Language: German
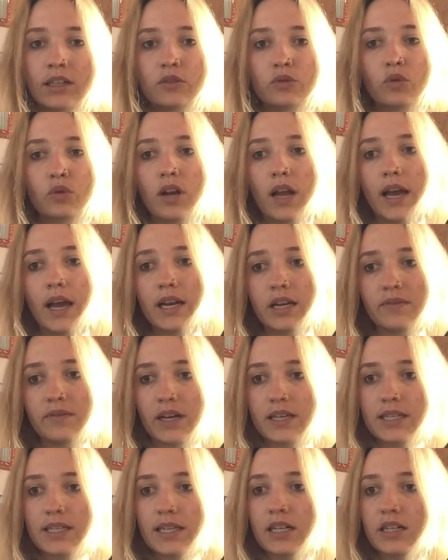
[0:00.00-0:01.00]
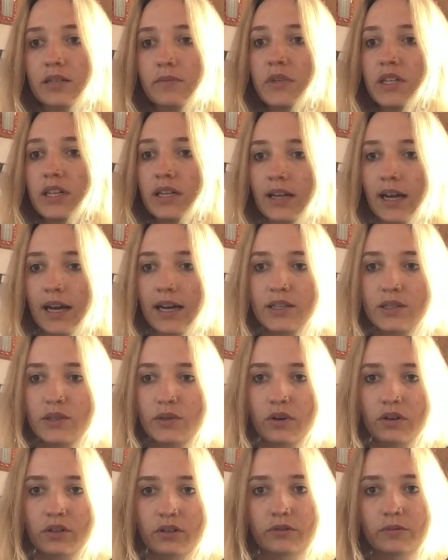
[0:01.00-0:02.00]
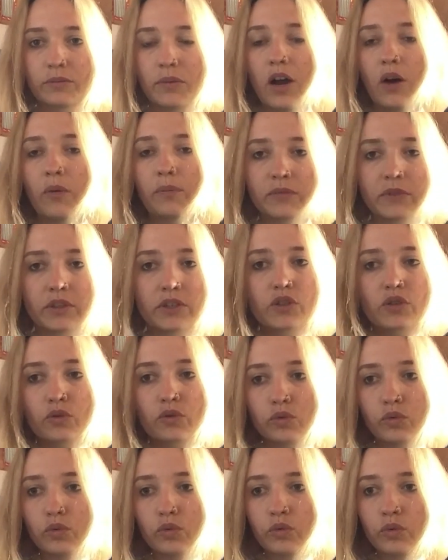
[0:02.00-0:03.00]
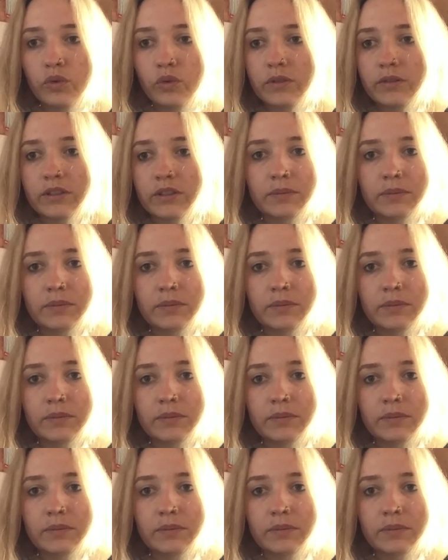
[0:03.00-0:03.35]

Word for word: Nur leider war es halt mit der Nachsorge überhaupt nicht gut.